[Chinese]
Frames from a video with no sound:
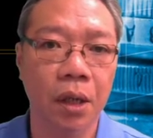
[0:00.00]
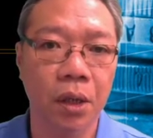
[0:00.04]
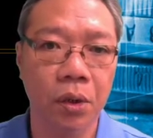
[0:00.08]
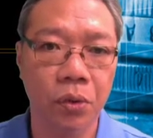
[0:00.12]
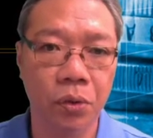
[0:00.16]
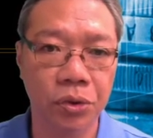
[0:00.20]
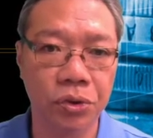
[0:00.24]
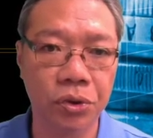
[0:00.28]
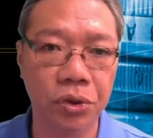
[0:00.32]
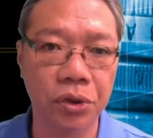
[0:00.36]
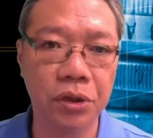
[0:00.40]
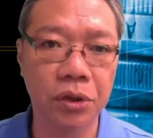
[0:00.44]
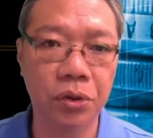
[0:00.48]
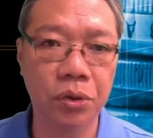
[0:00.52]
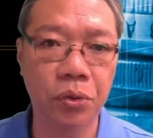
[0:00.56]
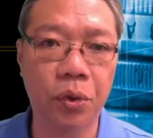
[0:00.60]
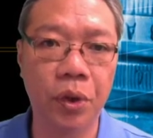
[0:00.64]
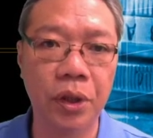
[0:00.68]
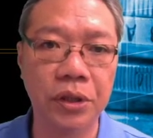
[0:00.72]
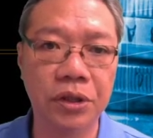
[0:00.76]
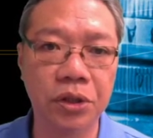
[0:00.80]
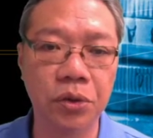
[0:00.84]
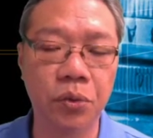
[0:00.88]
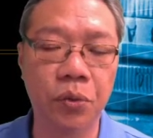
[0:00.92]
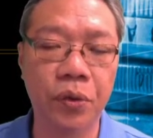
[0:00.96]
我觉得
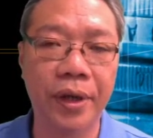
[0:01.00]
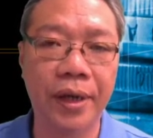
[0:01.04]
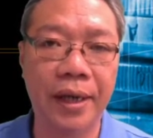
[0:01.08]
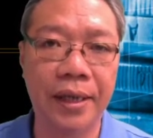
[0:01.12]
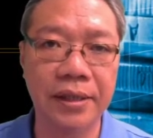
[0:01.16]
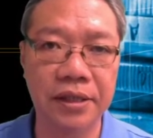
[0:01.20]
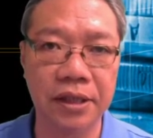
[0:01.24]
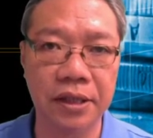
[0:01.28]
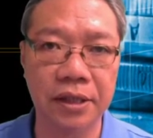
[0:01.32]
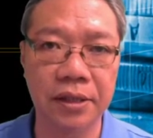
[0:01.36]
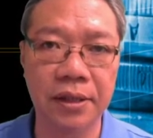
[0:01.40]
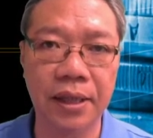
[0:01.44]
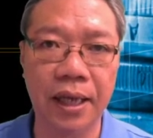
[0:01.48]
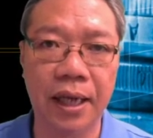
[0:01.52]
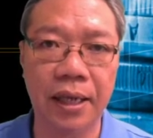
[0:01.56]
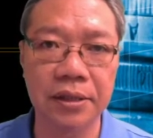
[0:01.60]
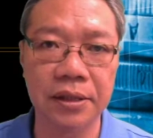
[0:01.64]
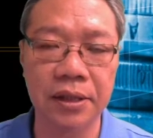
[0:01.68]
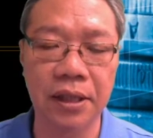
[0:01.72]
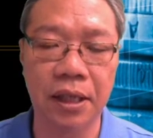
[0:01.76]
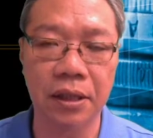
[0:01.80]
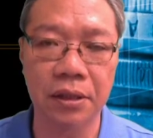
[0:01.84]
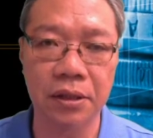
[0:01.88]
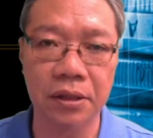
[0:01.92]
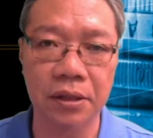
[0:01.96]
会是未来整个大
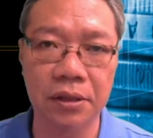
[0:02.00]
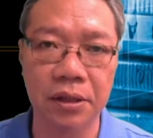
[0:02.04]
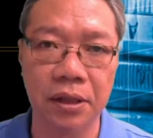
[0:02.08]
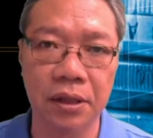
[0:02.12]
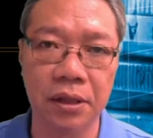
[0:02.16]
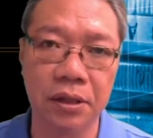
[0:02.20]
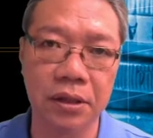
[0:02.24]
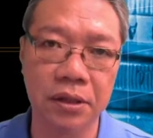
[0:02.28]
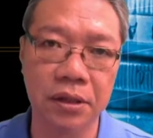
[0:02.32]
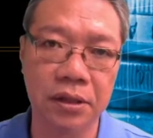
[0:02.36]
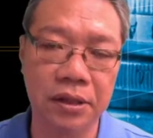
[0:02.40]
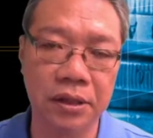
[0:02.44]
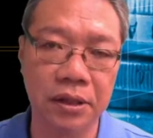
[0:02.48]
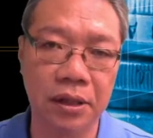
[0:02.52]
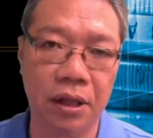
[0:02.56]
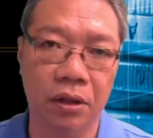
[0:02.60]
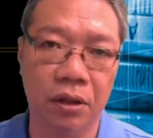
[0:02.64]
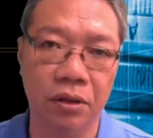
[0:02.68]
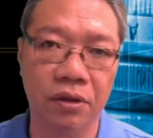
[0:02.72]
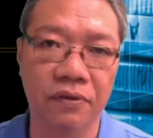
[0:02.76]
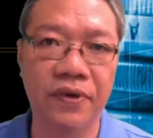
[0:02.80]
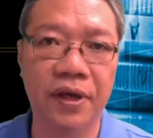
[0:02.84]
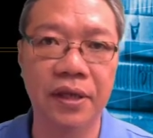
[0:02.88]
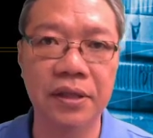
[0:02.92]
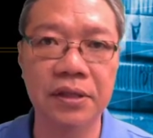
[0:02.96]
厂的整个思
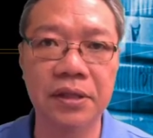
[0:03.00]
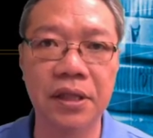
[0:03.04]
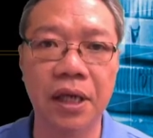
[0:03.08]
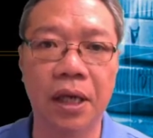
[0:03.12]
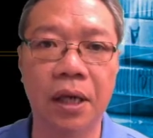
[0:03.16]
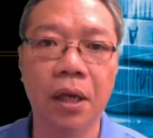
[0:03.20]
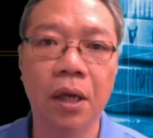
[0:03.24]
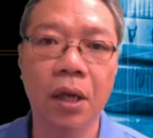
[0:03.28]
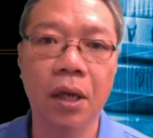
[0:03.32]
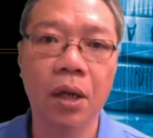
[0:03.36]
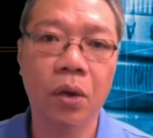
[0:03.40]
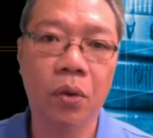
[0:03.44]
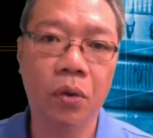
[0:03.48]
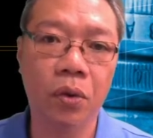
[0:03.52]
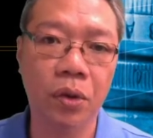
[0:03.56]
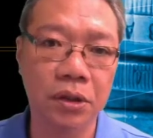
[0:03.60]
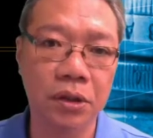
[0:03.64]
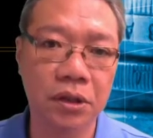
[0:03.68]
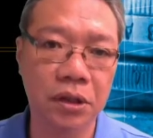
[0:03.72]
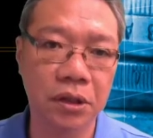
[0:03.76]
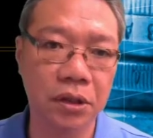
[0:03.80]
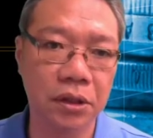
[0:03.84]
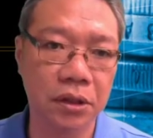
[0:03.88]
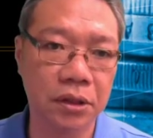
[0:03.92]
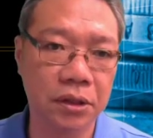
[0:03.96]
考的方向，或者
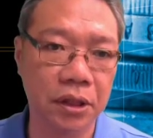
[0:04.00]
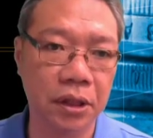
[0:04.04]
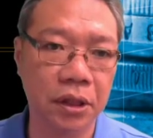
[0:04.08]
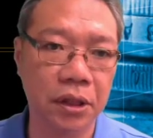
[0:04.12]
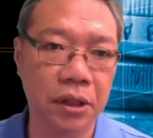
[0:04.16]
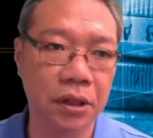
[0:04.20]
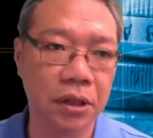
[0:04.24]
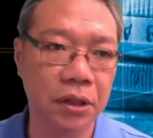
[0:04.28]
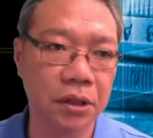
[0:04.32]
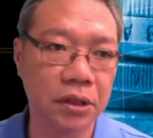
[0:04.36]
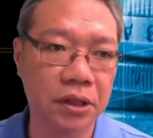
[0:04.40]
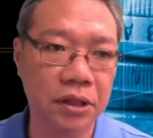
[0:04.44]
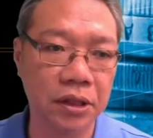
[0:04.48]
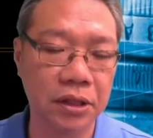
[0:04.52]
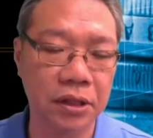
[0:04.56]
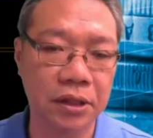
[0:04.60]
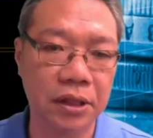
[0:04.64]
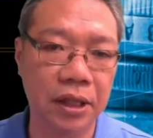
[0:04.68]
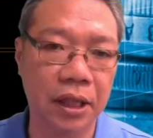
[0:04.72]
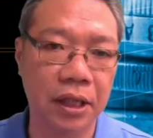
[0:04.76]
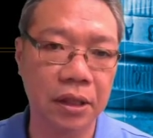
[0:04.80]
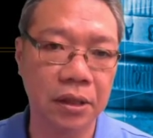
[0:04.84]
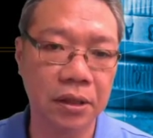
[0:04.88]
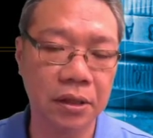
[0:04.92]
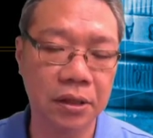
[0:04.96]
是整个设
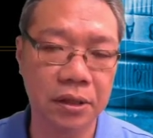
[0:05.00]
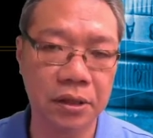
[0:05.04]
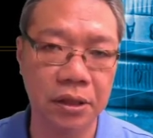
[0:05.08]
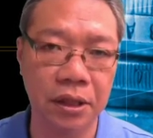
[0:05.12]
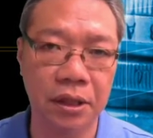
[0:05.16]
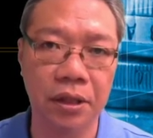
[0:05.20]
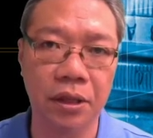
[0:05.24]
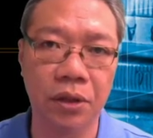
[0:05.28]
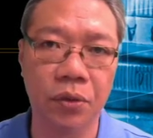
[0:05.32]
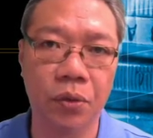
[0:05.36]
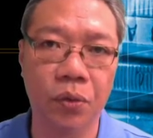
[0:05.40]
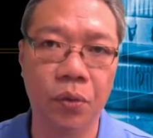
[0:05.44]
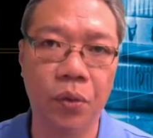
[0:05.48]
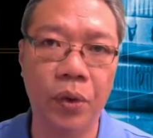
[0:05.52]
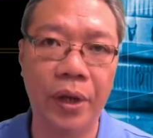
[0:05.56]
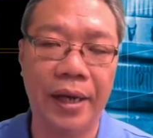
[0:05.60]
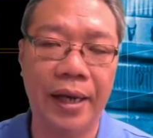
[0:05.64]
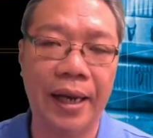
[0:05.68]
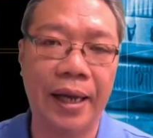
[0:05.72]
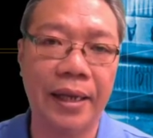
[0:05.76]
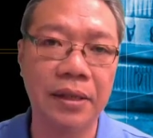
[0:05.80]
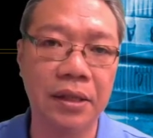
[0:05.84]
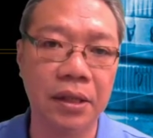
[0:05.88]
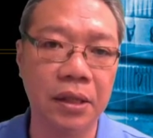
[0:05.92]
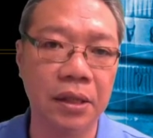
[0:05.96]
厂整个未
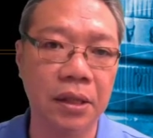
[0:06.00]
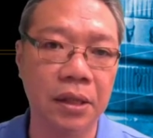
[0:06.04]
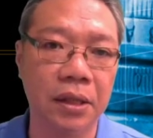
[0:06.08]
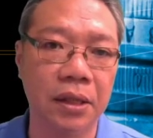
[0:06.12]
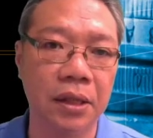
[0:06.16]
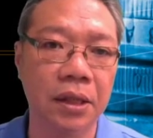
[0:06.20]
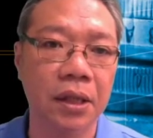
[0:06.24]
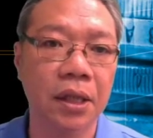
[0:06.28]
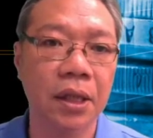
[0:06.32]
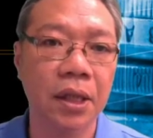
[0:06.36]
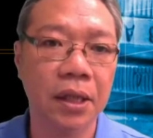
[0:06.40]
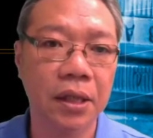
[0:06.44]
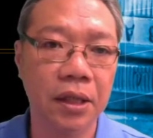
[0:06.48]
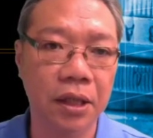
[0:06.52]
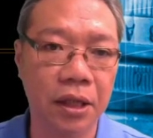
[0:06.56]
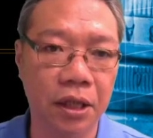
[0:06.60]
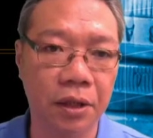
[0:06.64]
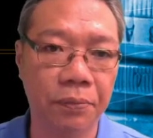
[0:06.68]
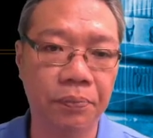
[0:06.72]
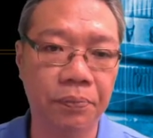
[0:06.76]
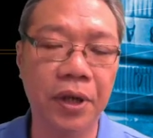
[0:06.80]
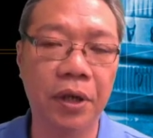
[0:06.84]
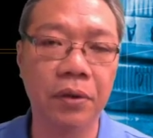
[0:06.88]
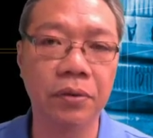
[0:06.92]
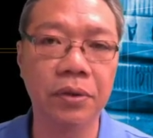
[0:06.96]
来的一个一
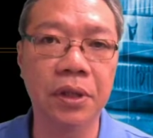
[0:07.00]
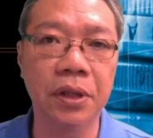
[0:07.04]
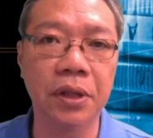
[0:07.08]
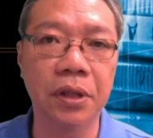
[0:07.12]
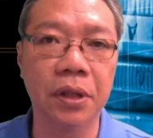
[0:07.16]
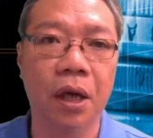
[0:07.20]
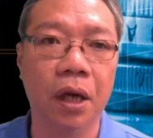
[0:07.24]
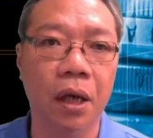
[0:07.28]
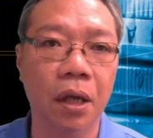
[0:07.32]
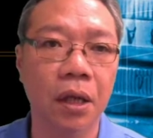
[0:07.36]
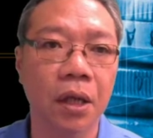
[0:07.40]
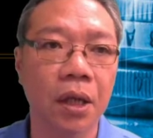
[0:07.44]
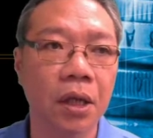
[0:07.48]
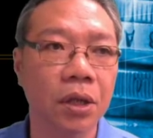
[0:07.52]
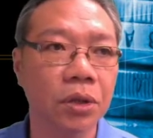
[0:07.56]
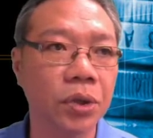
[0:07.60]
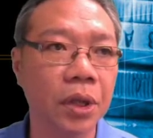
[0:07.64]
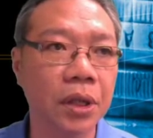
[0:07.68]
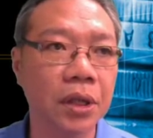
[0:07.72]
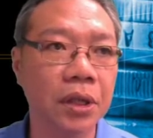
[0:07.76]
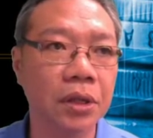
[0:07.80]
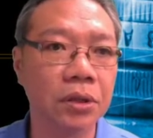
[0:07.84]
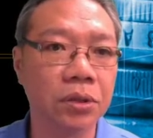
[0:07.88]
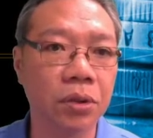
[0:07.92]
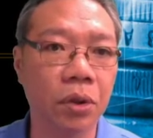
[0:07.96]
个标的哈。
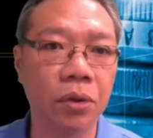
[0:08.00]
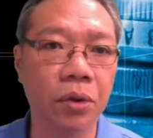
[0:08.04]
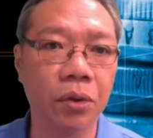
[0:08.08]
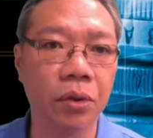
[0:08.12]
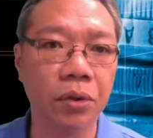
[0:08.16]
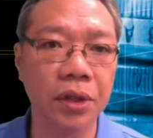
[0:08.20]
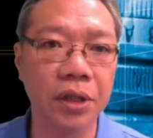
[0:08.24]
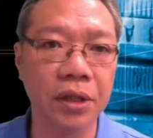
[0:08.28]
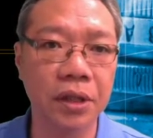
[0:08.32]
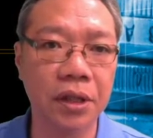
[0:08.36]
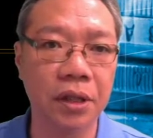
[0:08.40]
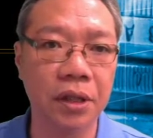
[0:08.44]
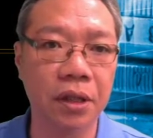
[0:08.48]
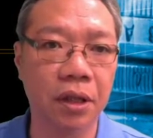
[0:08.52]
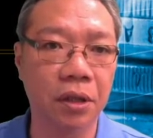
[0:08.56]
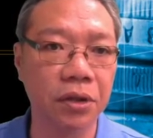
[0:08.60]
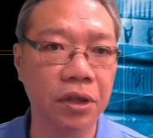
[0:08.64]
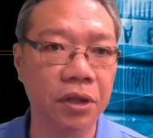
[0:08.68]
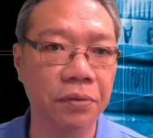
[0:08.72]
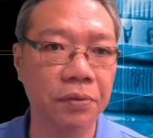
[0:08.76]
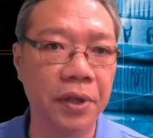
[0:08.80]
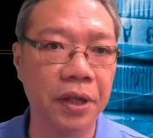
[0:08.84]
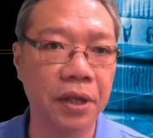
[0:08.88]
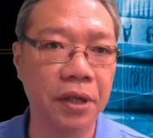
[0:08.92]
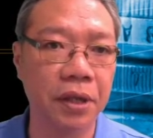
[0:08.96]
所以呢，从工业电脑
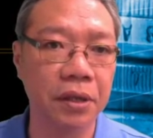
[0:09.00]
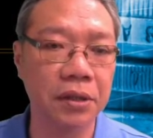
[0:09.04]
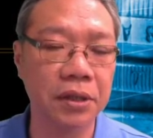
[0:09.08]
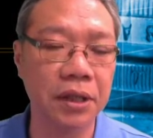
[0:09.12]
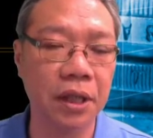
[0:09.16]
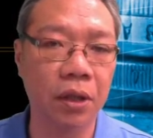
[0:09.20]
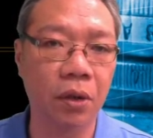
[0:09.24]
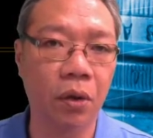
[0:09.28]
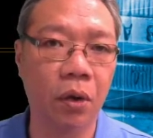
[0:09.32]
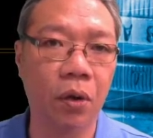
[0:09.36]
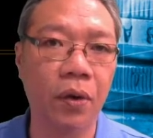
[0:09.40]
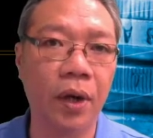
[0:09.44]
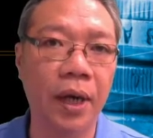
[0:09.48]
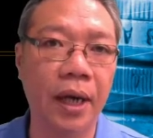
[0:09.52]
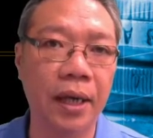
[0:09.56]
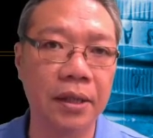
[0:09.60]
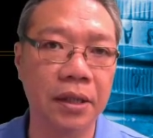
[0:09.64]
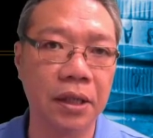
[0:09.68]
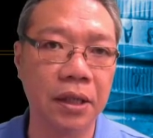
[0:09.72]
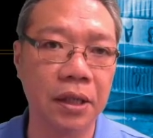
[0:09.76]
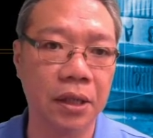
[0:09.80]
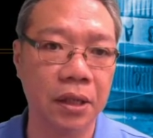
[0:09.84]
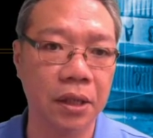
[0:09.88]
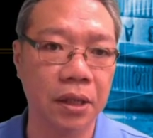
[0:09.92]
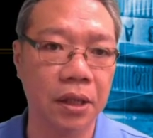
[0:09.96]
里面呢，像红海
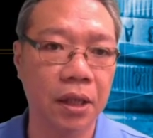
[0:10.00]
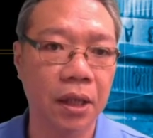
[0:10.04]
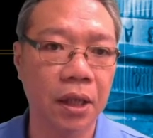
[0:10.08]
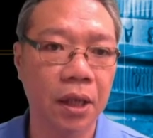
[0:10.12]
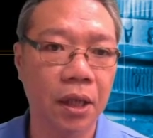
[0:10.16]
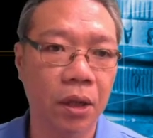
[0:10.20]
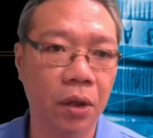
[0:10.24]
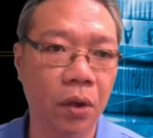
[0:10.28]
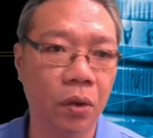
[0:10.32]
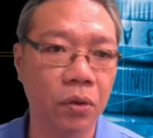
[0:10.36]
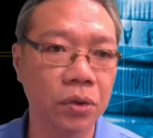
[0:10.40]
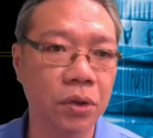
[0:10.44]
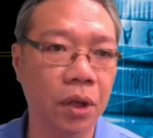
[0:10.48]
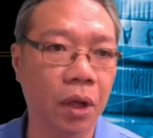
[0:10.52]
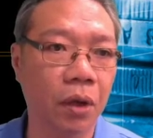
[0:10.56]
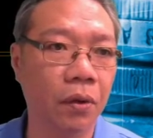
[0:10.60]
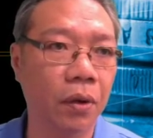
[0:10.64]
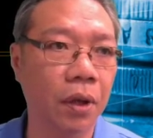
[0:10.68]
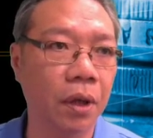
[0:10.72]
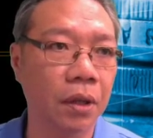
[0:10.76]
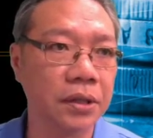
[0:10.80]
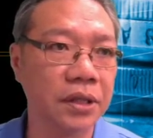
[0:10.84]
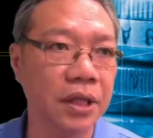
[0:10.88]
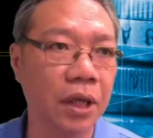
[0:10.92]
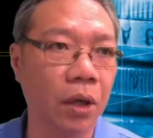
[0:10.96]
的一个龙头
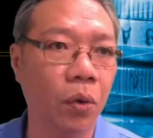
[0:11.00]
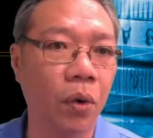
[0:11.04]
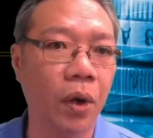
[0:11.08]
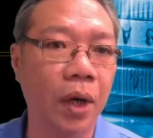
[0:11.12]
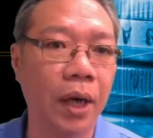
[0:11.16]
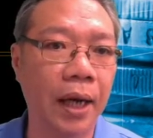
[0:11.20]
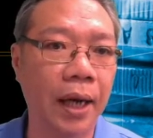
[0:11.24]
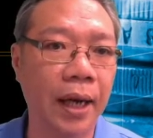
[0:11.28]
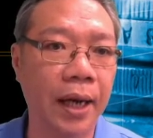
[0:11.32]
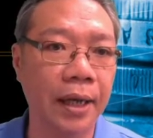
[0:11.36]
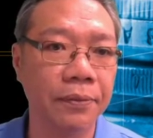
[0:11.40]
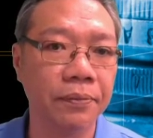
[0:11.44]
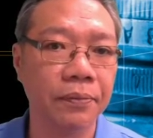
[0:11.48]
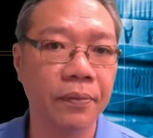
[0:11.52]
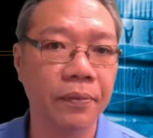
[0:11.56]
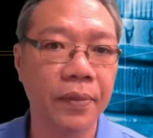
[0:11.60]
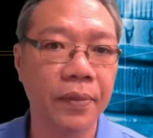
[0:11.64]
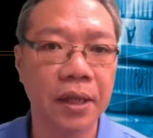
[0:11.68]
哈，像华汉。